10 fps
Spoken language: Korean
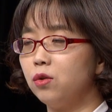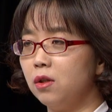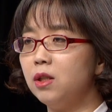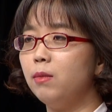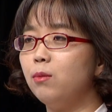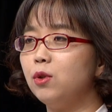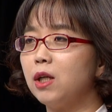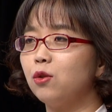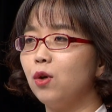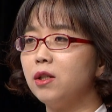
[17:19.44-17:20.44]
천지 만물
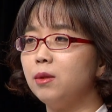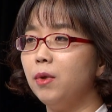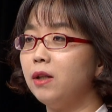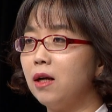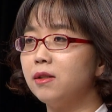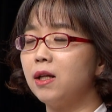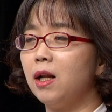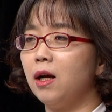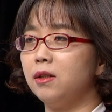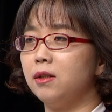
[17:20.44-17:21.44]
창조하시며 나를
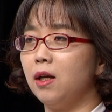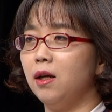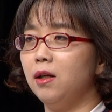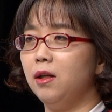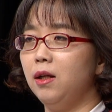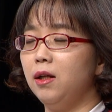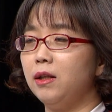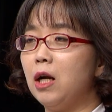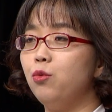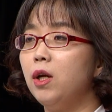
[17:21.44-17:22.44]
사랑하시사
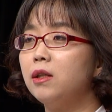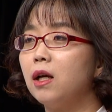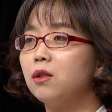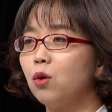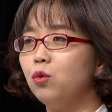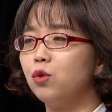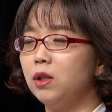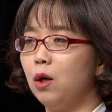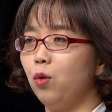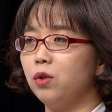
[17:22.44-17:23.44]
나를 위해 이 땅에
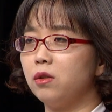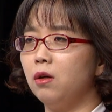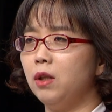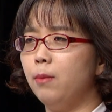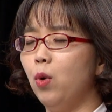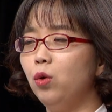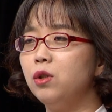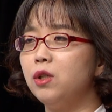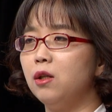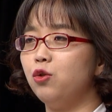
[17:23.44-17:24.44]
성육신하고 오셔서 내
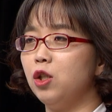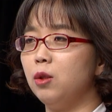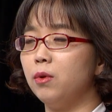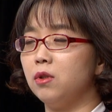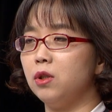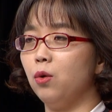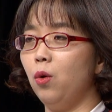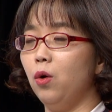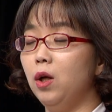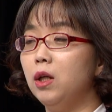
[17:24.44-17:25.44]
모든 죄를 뒤집어
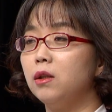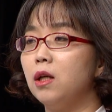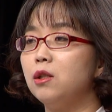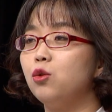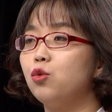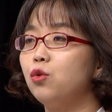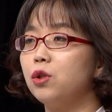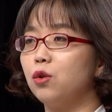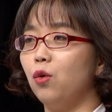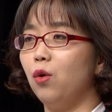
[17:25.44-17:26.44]
쓰시고 대신
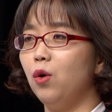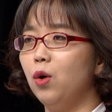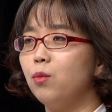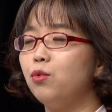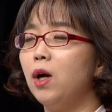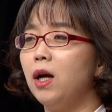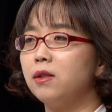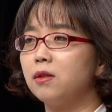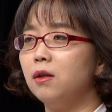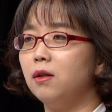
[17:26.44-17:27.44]
죽으시고
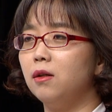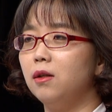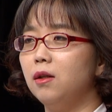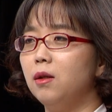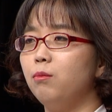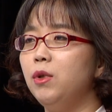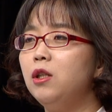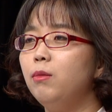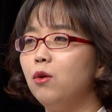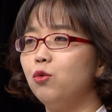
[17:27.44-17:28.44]
부활하셔서
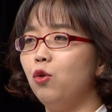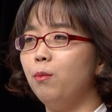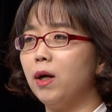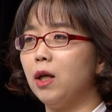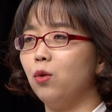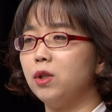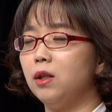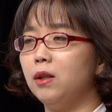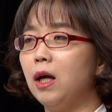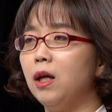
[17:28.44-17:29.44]
믿으면 구원받게
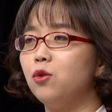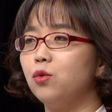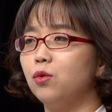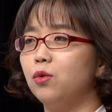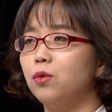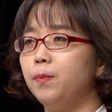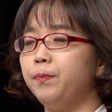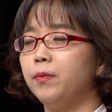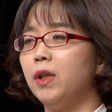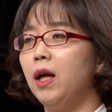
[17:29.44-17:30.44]
놓으신 나의 주,
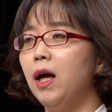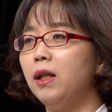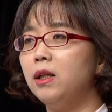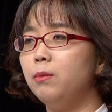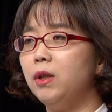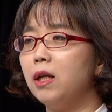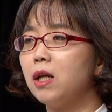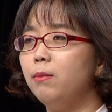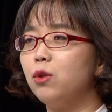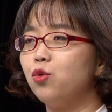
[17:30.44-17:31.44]
나의 하나님이 내
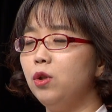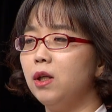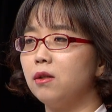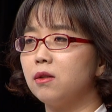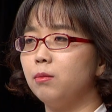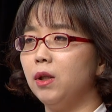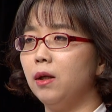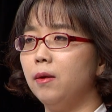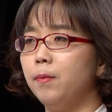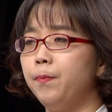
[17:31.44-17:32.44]
삶의 주인
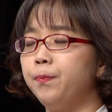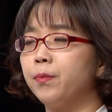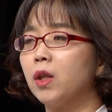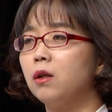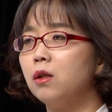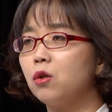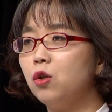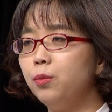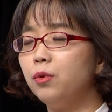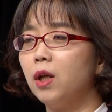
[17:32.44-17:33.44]
되셨습니다. 그래서
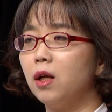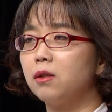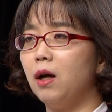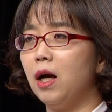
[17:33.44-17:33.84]
그분께서